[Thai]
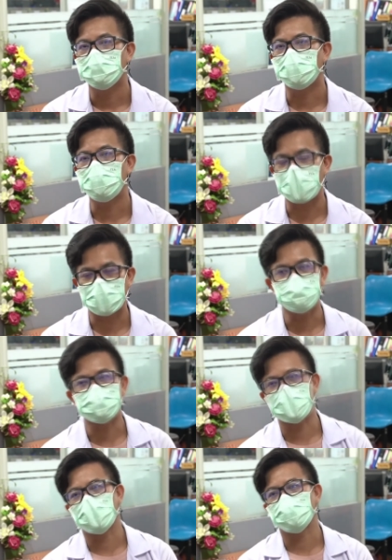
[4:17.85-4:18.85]
โรงงาน
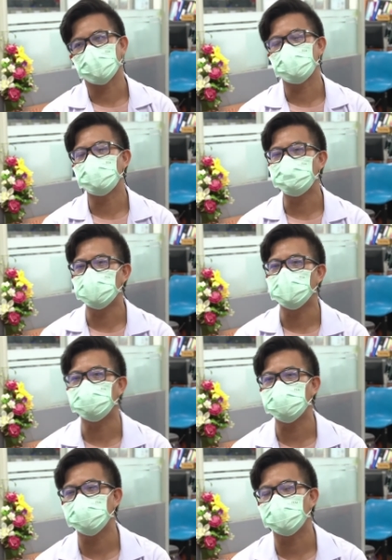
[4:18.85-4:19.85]
น้ำตาลอำเภอบ้านผือ
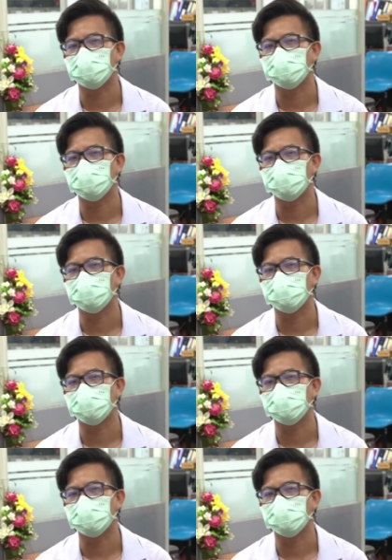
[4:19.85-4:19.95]
ที่